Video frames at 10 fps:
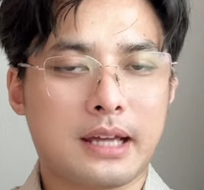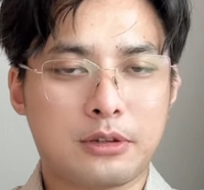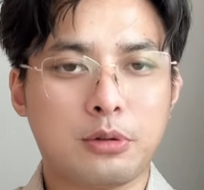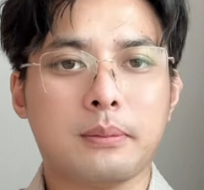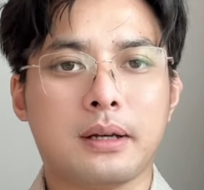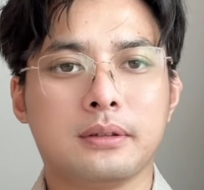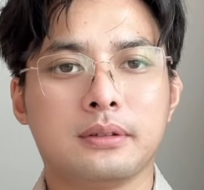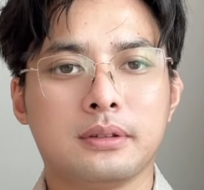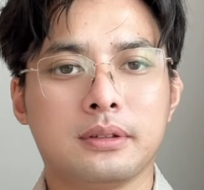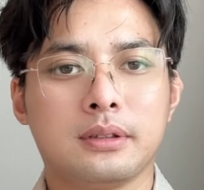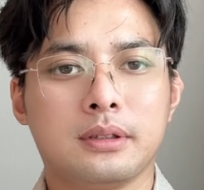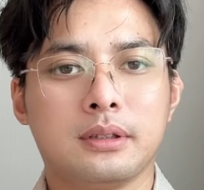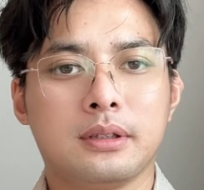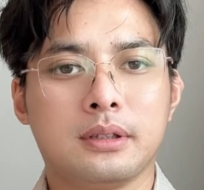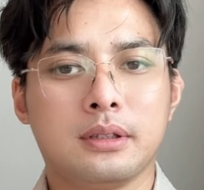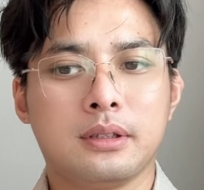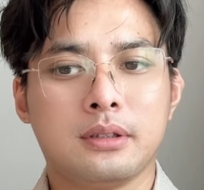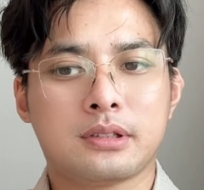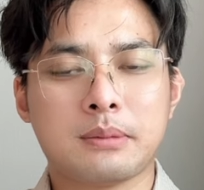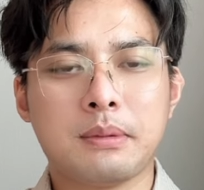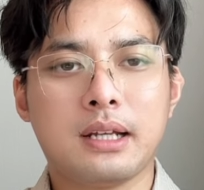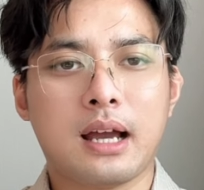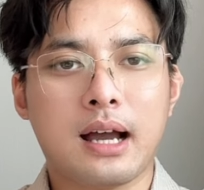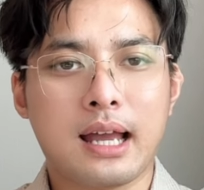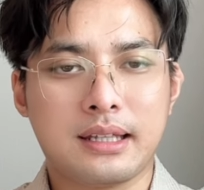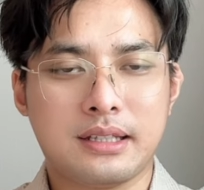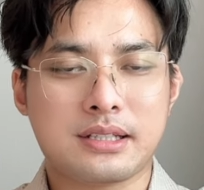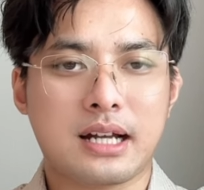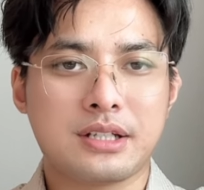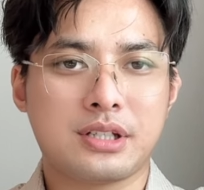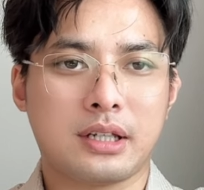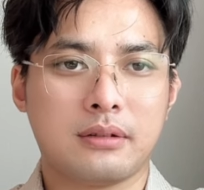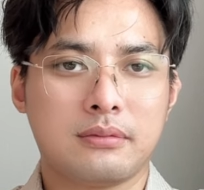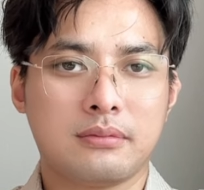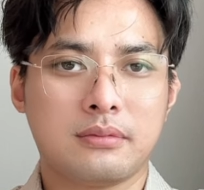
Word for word: 才对嘛？什么两岸一家亲，